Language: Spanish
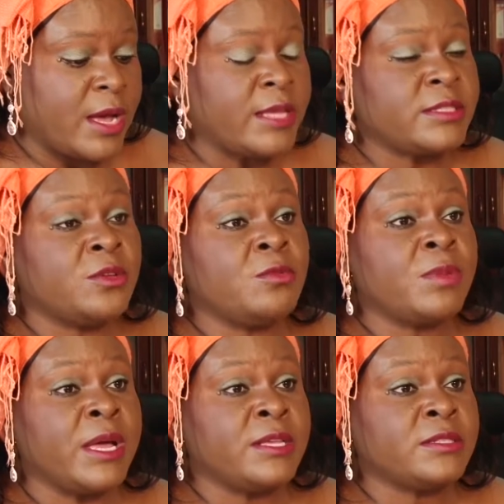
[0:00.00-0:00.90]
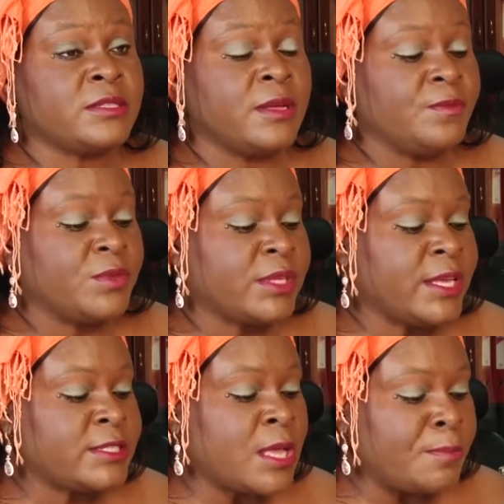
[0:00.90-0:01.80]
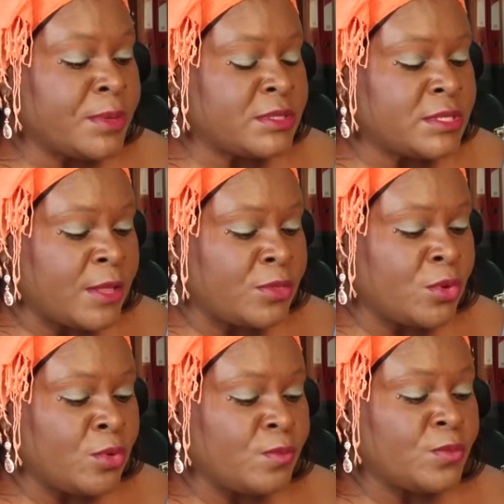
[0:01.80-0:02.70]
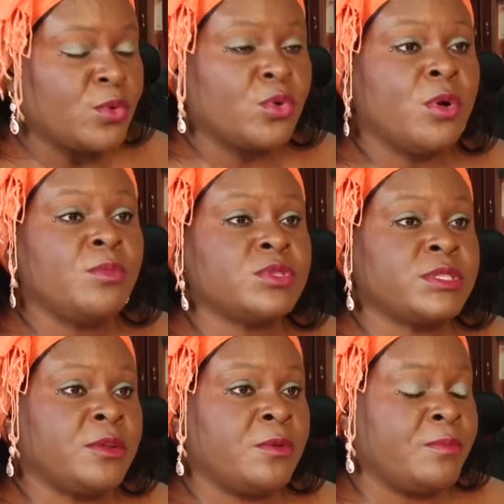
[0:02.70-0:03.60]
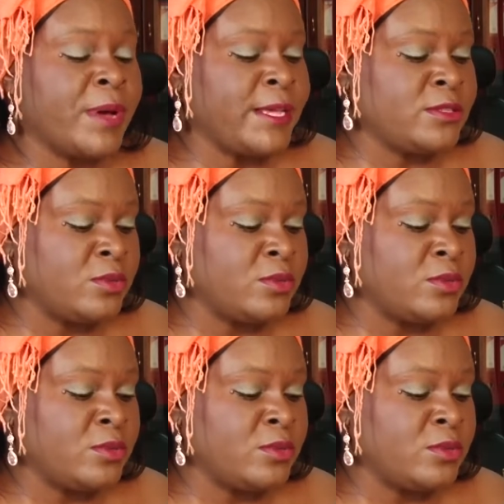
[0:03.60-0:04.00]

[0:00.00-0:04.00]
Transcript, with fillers: a ser un país que está pensando cómo ser un país